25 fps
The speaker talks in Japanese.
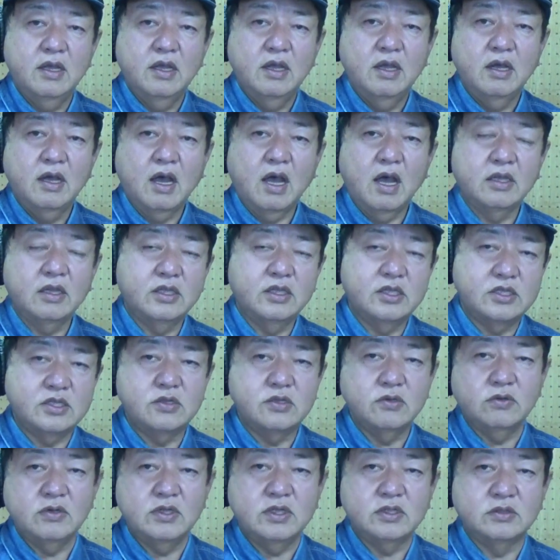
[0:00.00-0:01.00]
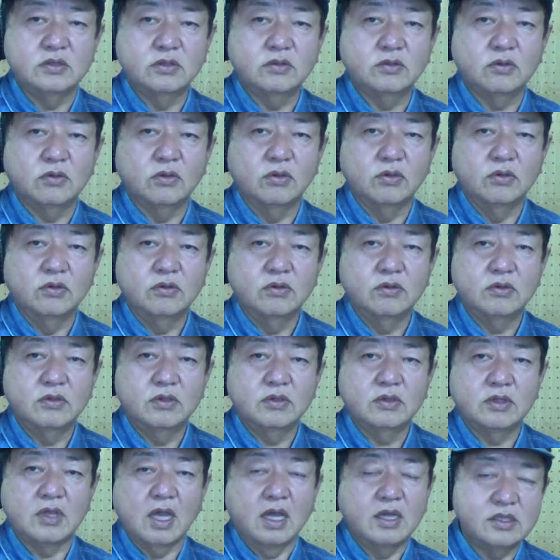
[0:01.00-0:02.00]
半吉よりずっと
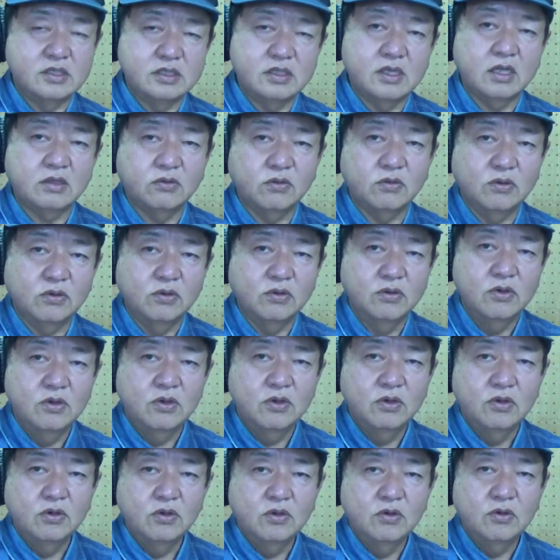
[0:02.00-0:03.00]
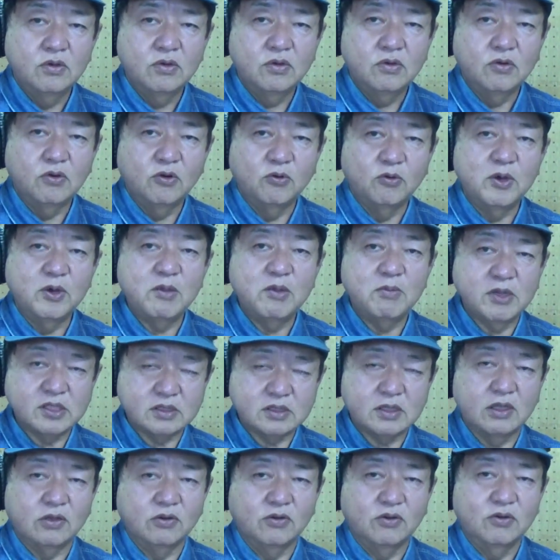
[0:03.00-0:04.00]
大事だと思いま
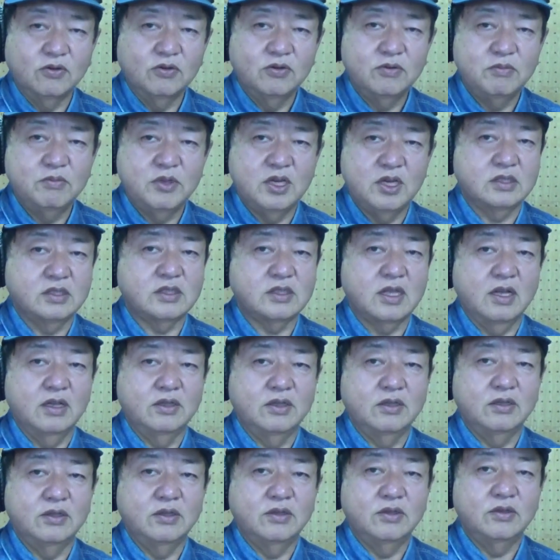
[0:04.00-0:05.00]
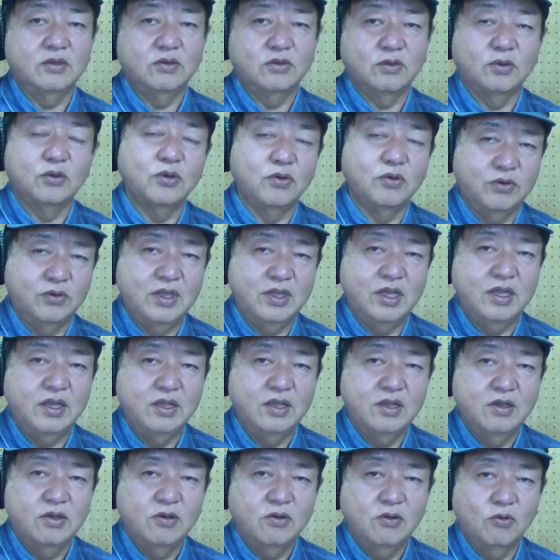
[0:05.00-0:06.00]
すけど、皆さん、どのように
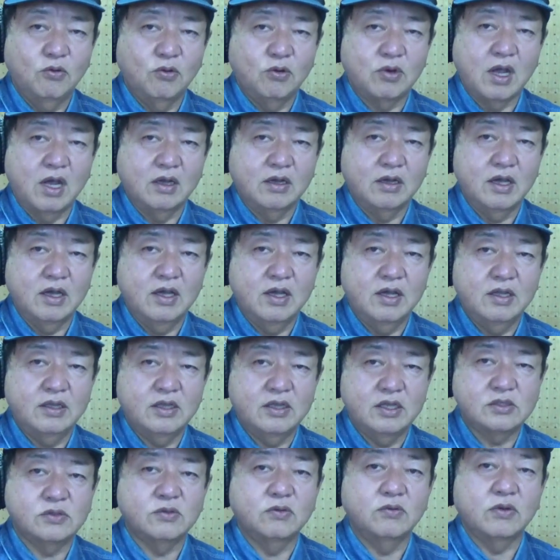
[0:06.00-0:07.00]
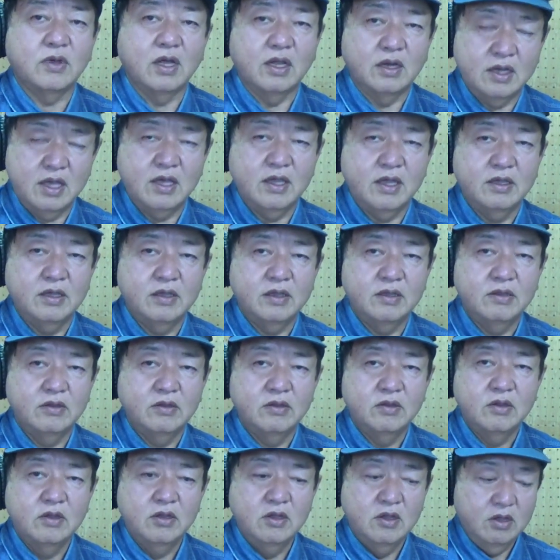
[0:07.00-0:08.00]
お考えでしょうかね。
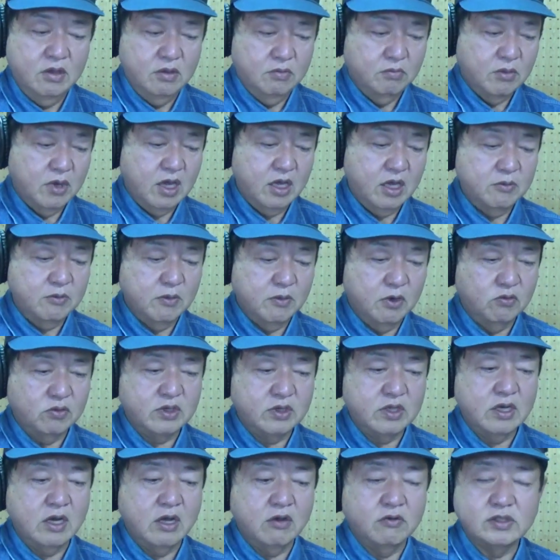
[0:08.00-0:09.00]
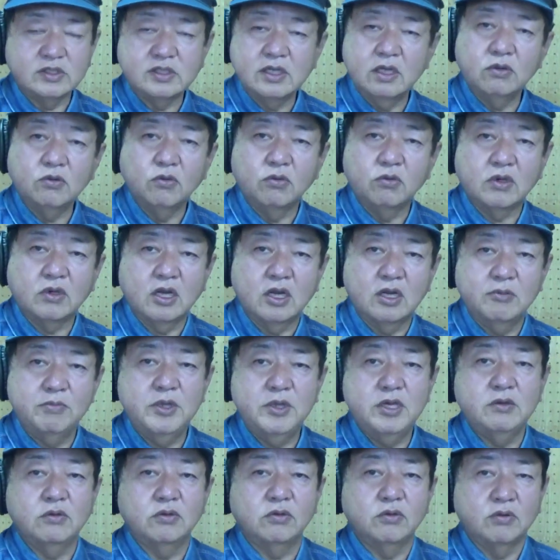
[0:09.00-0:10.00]
まあ今沖縄全国から
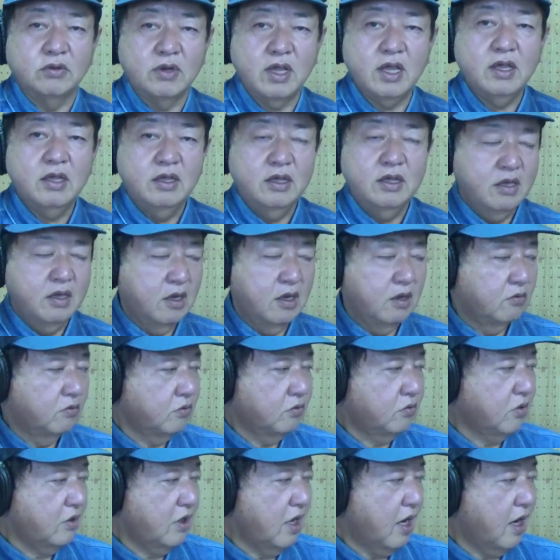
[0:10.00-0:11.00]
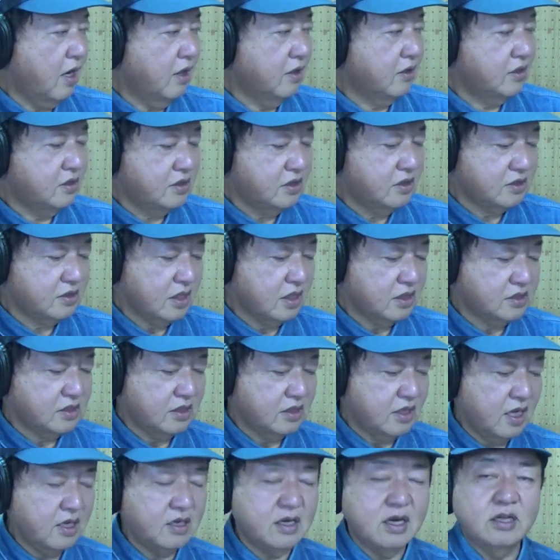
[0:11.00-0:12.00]
見るとね、本当に半吉しか
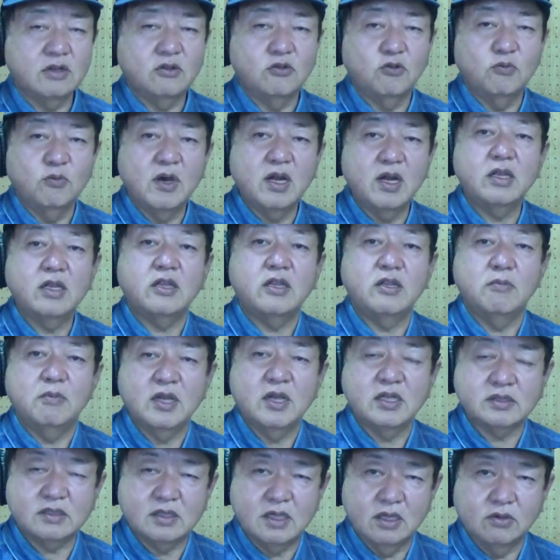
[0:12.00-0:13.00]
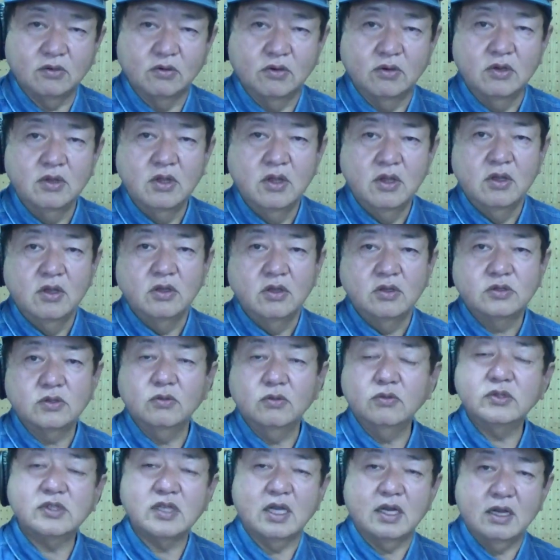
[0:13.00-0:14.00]
しないなんて思われてますけど、
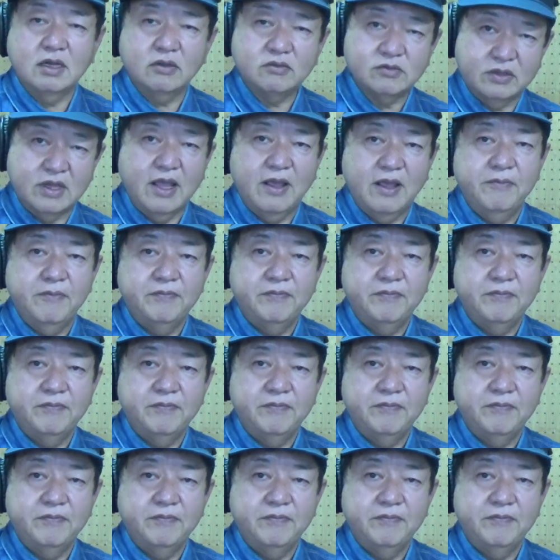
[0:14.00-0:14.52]
そうじゃなくて、